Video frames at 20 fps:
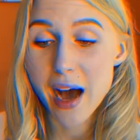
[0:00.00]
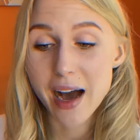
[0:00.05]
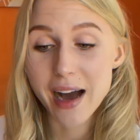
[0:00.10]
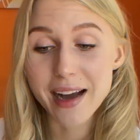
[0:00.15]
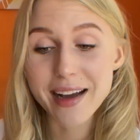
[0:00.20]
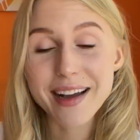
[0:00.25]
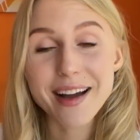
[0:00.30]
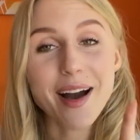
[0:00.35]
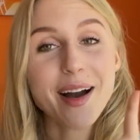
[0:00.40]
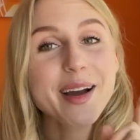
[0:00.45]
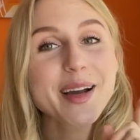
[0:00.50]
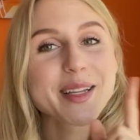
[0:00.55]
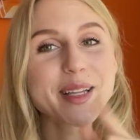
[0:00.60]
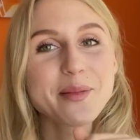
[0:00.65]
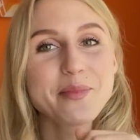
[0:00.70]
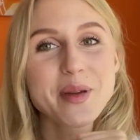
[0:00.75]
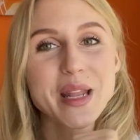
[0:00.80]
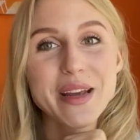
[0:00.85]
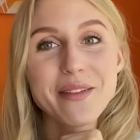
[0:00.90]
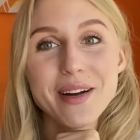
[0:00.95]
А как
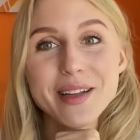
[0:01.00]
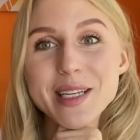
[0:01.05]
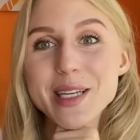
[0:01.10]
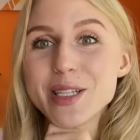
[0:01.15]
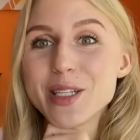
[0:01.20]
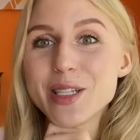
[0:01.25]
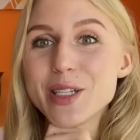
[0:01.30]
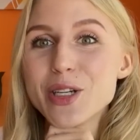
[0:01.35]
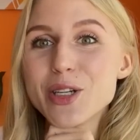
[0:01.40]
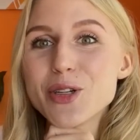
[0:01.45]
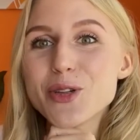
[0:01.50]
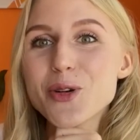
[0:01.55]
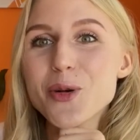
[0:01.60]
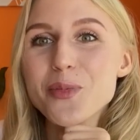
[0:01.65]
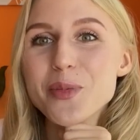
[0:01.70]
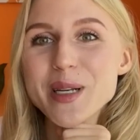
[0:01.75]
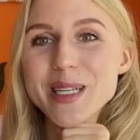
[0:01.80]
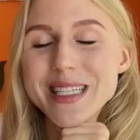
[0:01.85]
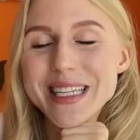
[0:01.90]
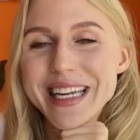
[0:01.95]
это переводить еще
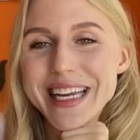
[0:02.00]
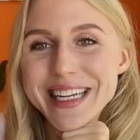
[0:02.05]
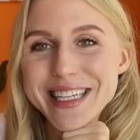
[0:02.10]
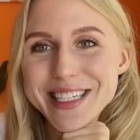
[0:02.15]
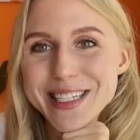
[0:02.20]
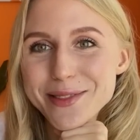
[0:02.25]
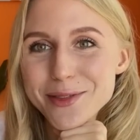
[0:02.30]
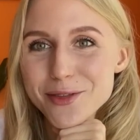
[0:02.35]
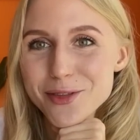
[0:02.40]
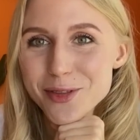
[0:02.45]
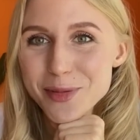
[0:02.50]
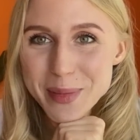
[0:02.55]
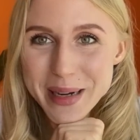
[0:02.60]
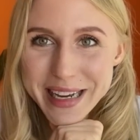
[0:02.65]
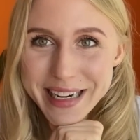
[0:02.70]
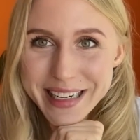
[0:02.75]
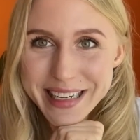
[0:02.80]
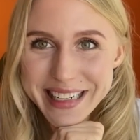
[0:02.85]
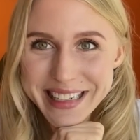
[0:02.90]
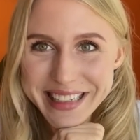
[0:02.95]
быстрее, чем в
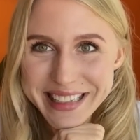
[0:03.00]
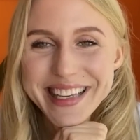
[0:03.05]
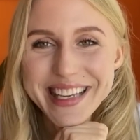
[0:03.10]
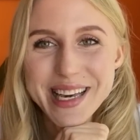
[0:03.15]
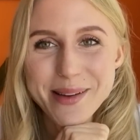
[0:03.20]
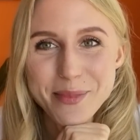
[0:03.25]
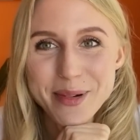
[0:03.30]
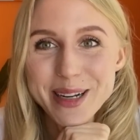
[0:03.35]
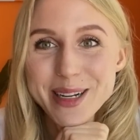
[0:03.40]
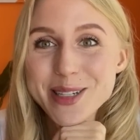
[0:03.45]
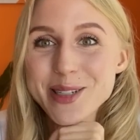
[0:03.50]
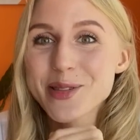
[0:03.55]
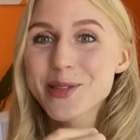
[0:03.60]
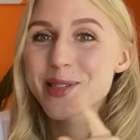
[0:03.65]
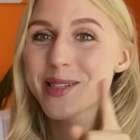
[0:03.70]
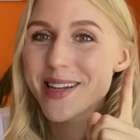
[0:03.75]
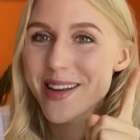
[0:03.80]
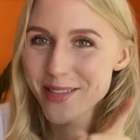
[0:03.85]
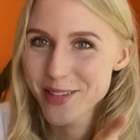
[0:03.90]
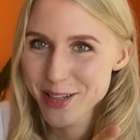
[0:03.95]
Мерлин, я покажу в
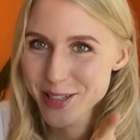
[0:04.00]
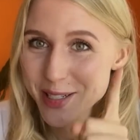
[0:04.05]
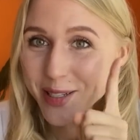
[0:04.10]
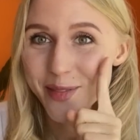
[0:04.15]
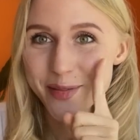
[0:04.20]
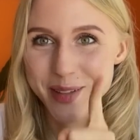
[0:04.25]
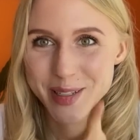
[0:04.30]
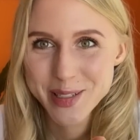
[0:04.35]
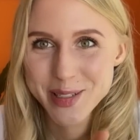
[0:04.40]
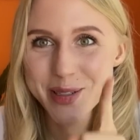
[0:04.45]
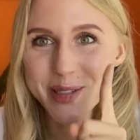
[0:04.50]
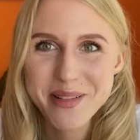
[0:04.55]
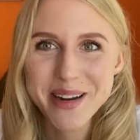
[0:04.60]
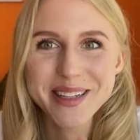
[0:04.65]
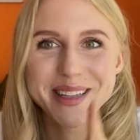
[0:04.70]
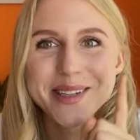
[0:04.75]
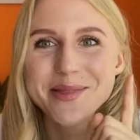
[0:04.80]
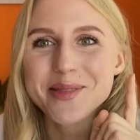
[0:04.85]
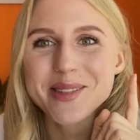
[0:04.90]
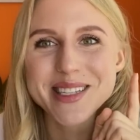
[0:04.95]
следующем видео.
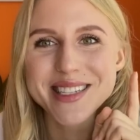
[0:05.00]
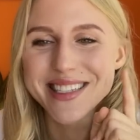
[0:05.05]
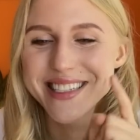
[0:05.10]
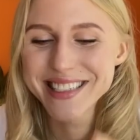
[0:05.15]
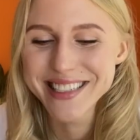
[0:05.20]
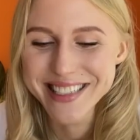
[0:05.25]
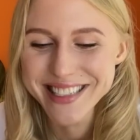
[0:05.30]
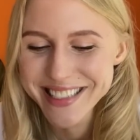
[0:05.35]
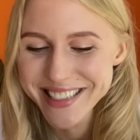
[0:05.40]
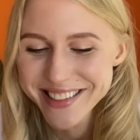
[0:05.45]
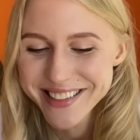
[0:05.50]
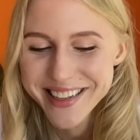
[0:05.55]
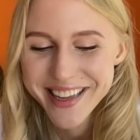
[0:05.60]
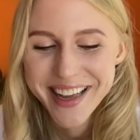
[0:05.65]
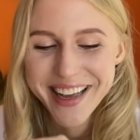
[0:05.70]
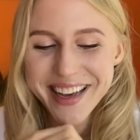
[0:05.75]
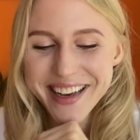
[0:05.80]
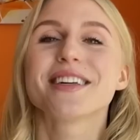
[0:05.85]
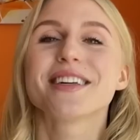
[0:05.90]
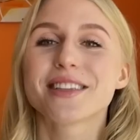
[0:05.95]
Поэтому следи.
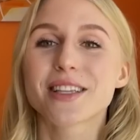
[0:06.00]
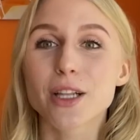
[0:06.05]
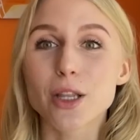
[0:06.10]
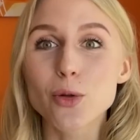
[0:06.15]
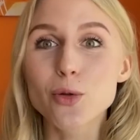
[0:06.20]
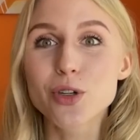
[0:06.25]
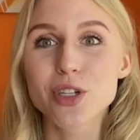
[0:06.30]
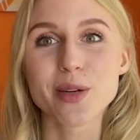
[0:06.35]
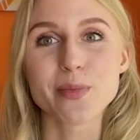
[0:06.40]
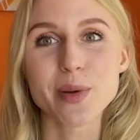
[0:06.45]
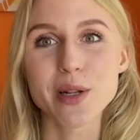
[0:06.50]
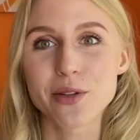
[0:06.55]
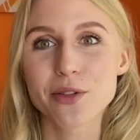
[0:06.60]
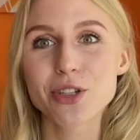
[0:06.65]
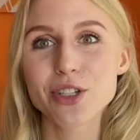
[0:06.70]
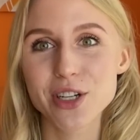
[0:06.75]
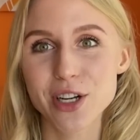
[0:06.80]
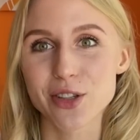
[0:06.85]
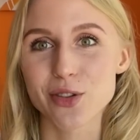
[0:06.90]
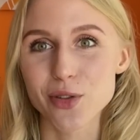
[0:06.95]
Это лучший
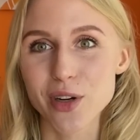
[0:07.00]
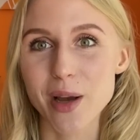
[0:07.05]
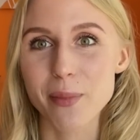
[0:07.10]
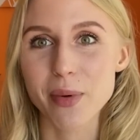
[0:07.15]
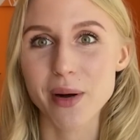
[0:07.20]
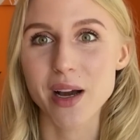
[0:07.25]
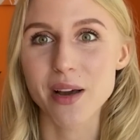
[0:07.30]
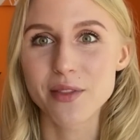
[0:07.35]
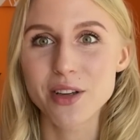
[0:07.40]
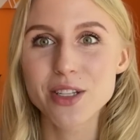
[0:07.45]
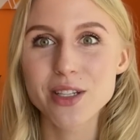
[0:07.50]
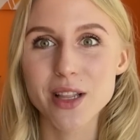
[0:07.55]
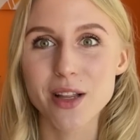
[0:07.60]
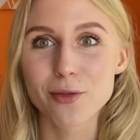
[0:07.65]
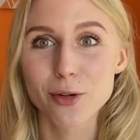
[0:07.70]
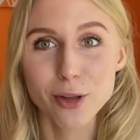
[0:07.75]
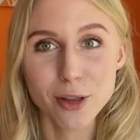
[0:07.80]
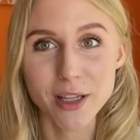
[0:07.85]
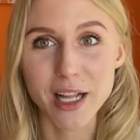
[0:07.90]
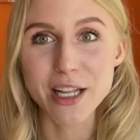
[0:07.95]
переводчик, который я пока видела
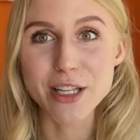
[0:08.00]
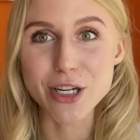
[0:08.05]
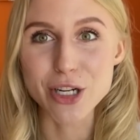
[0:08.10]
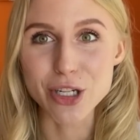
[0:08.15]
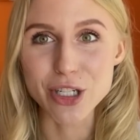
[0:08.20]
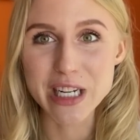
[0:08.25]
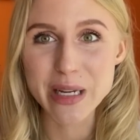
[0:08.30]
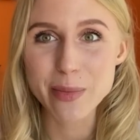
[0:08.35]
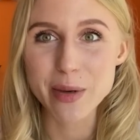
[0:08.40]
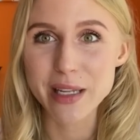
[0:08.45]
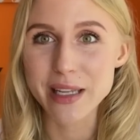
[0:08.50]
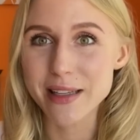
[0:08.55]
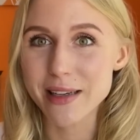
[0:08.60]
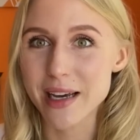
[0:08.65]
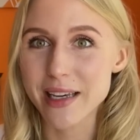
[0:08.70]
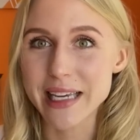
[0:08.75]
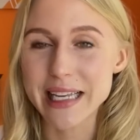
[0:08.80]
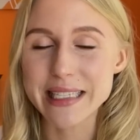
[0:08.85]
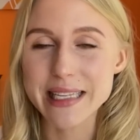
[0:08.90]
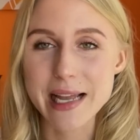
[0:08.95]
в онлайн-режиме.
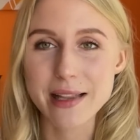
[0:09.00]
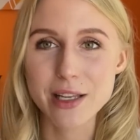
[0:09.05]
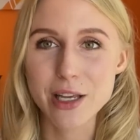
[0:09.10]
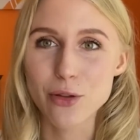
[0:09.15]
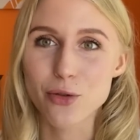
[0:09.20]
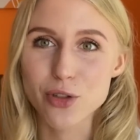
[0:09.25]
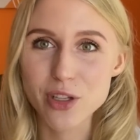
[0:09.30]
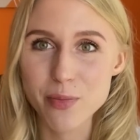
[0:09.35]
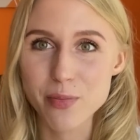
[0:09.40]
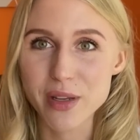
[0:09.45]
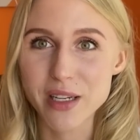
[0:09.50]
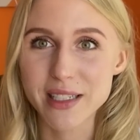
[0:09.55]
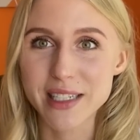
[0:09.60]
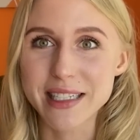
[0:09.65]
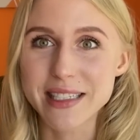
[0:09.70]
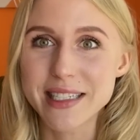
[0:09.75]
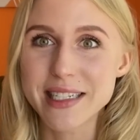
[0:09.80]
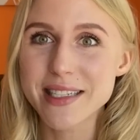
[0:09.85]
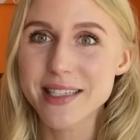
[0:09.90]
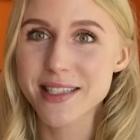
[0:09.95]
Никакие сайты не нужно
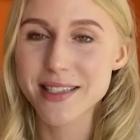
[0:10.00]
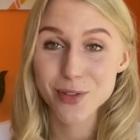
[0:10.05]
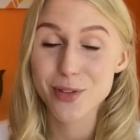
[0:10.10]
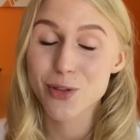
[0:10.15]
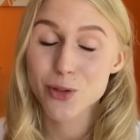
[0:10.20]
переходить.